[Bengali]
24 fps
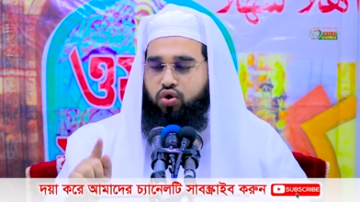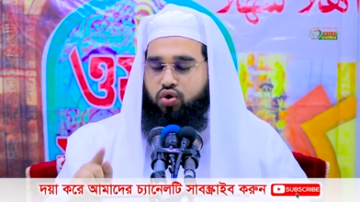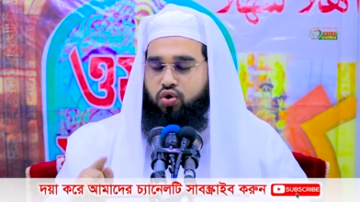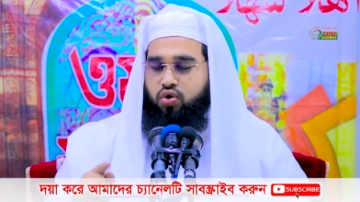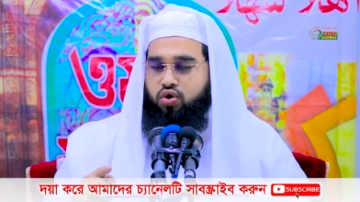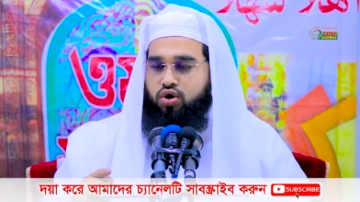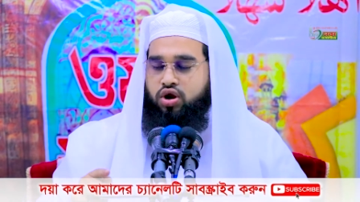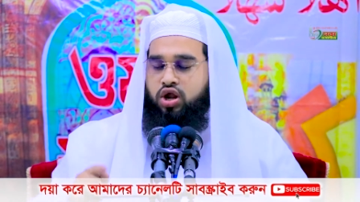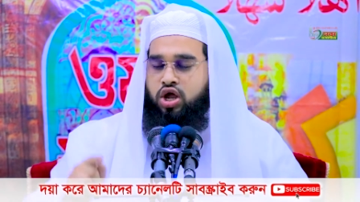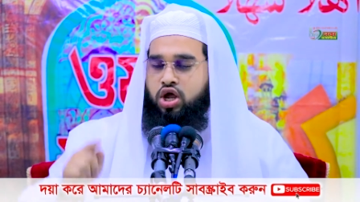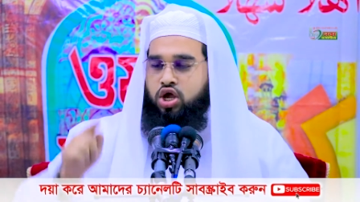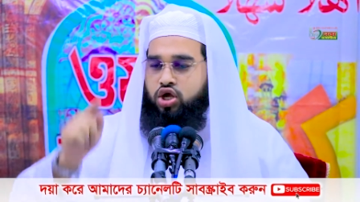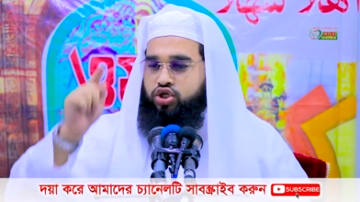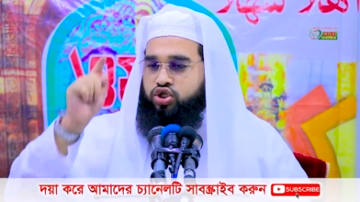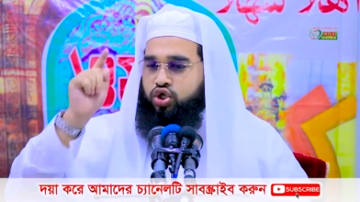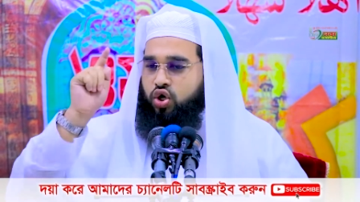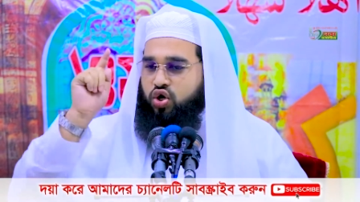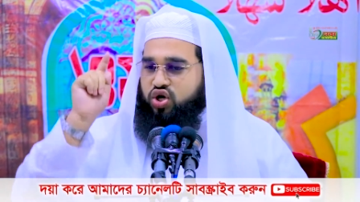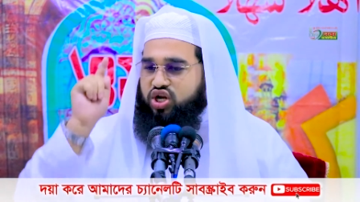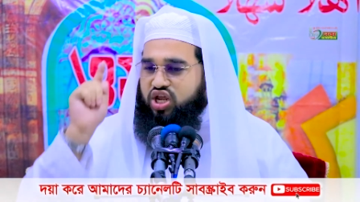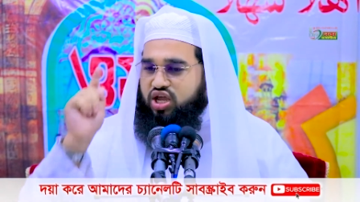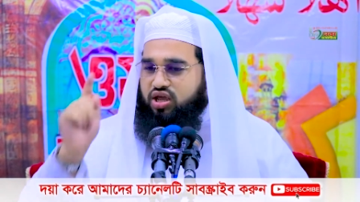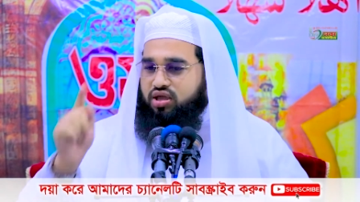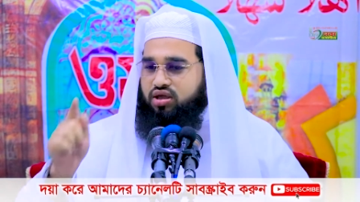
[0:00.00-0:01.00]
করুন
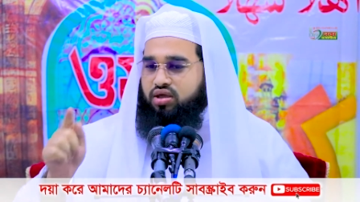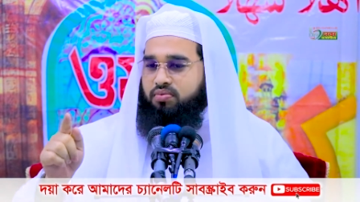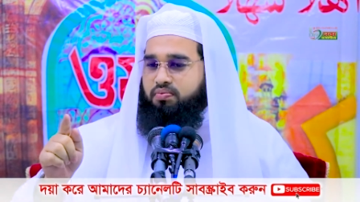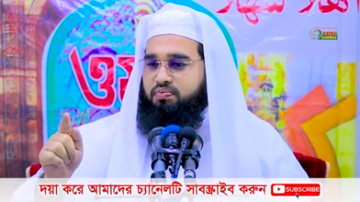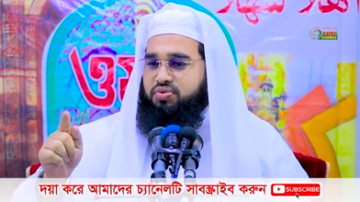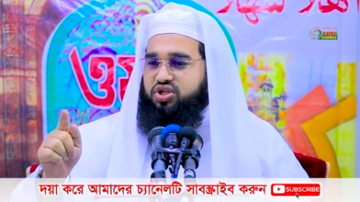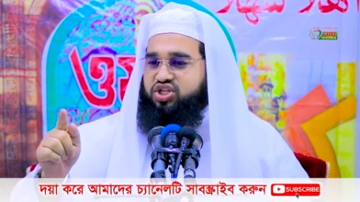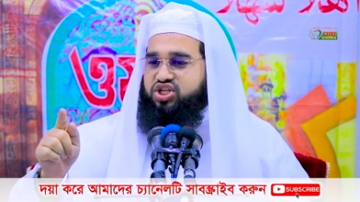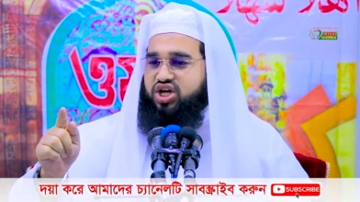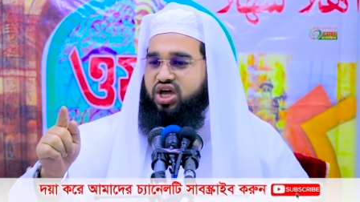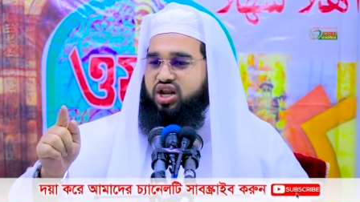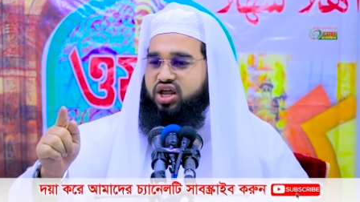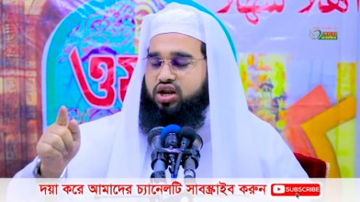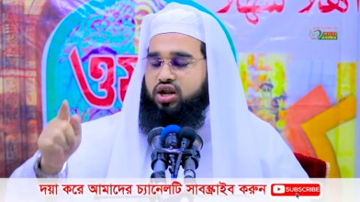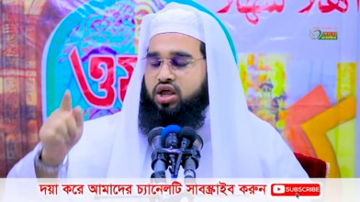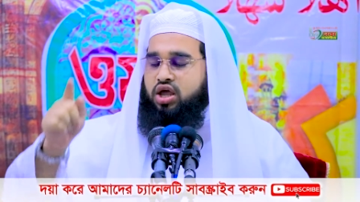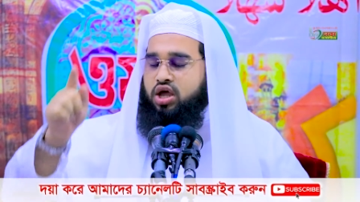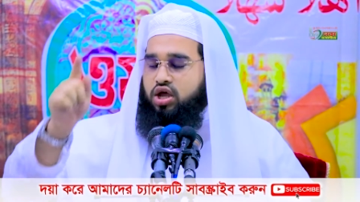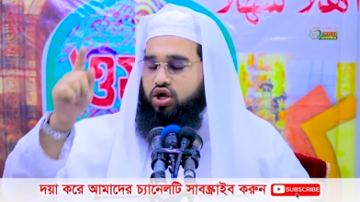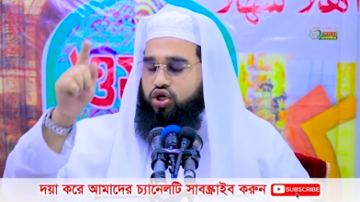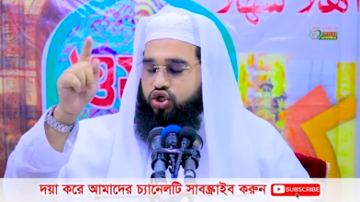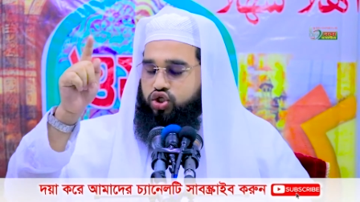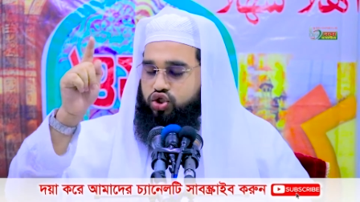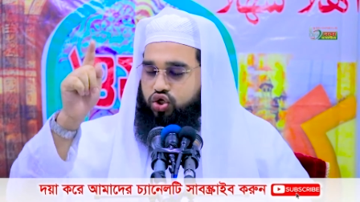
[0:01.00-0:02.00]
সঠিক বিচারের
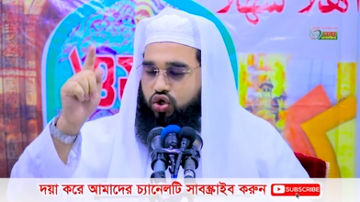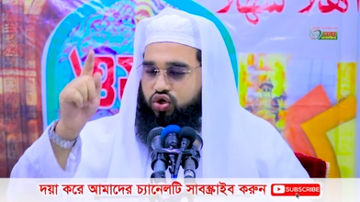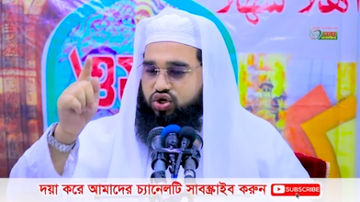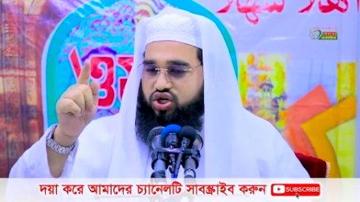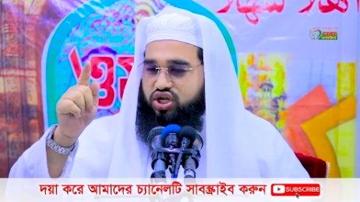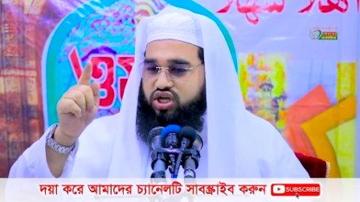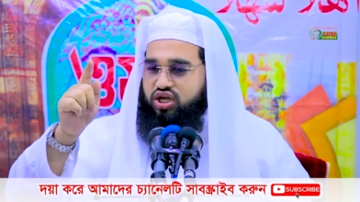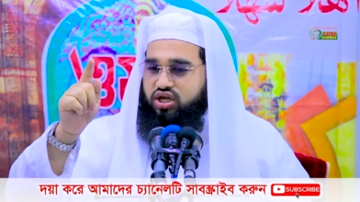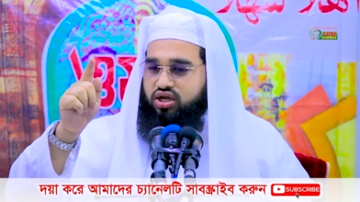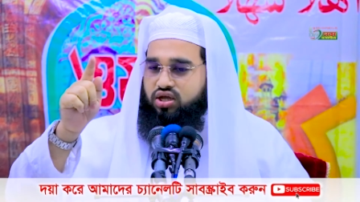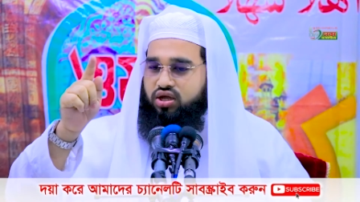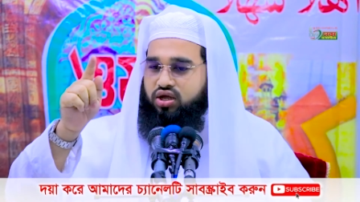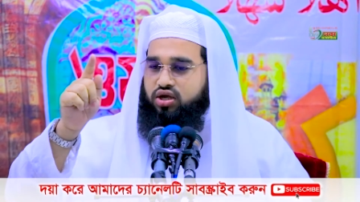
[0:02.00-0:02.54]
সঠিক